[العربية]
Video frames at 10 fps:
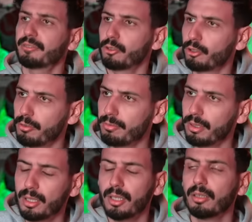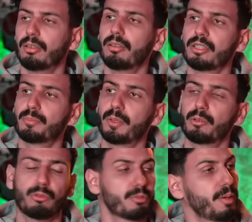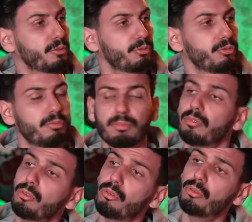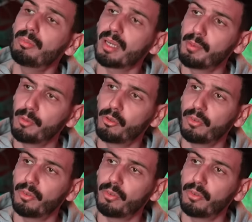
فطوركم صحه فطوركم أه جيسبر تكونوا شبعتوا اليوم ومرحبا بكم